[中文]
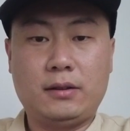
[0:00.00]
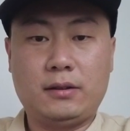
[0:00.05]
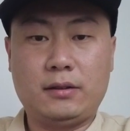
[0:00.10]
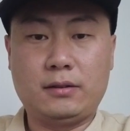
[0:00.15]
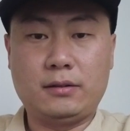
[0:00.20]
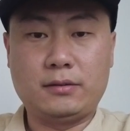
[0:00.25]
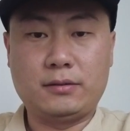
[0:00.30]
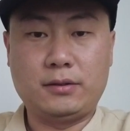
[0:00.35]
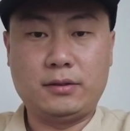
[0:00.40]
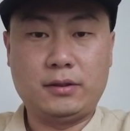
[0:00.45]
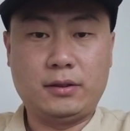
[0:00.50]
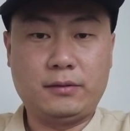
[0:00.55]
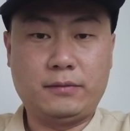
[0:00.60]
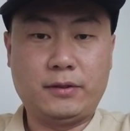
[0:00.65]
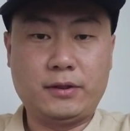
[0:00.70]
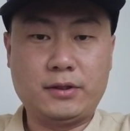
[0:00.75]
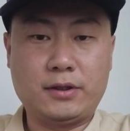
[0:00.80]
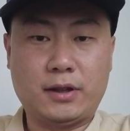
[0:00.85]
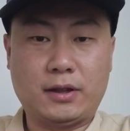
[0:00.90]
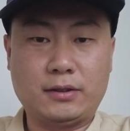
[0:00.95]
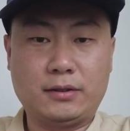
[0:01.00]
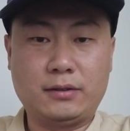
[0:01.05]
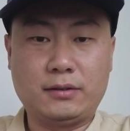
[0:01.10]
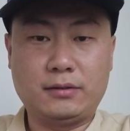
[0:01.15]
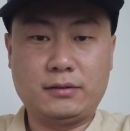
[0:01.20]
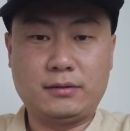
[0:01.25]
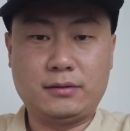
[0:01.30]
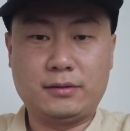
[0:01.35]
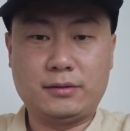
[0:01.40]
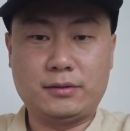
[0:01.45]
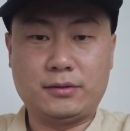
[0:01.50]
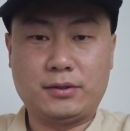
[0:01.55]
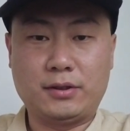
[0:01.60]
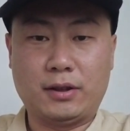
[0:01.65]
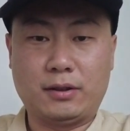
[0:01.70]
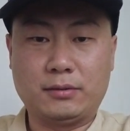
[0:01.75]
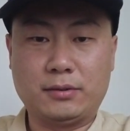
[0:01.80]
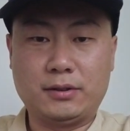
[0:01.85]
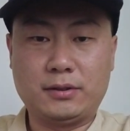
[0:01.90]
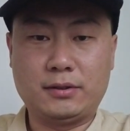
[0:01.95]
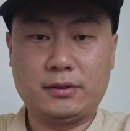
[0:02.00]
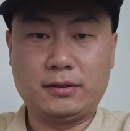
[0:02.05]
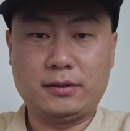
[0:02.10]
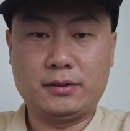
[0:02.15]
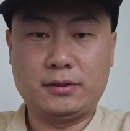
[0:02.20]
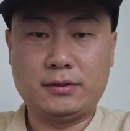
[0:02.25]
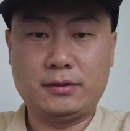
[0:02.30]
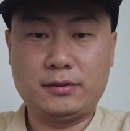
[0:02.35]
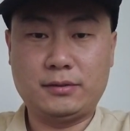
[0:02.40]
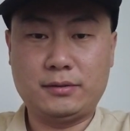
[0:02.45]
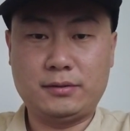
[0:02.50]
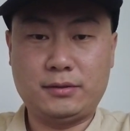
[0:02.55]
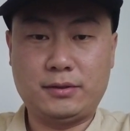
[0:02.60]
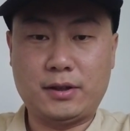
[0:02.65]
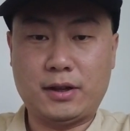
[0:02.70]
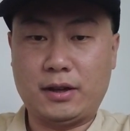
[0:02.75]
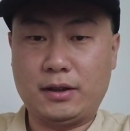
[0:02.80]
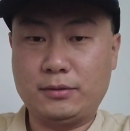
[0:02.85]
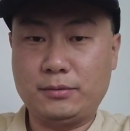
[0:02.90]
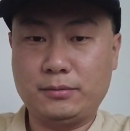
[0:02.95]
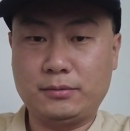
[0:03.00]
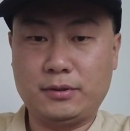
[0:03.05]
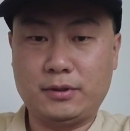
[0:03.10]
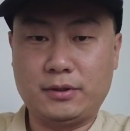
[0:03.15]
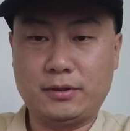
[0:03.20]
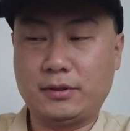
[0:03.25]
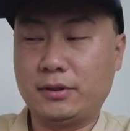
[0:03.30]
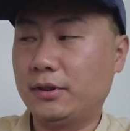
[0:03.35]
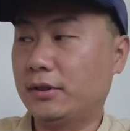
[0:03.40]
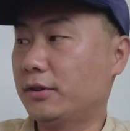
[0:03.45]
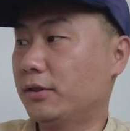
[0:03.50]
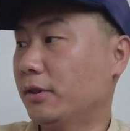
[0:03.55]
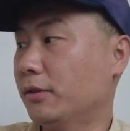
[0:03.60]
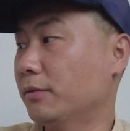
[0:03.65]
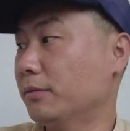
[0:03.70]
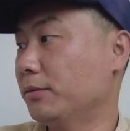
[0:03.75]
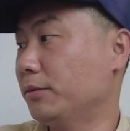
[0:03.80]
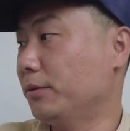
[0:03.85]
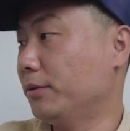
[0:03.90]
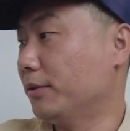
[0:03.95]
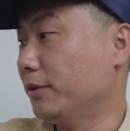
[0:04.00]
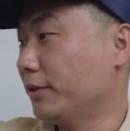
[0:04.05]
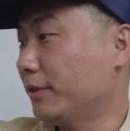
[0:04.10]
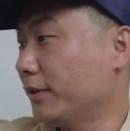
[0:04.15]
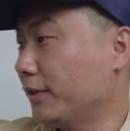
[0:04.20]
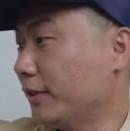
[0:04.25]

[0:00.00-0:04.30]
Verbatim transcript: 呃，今天分享一个小的家用的一个小工具，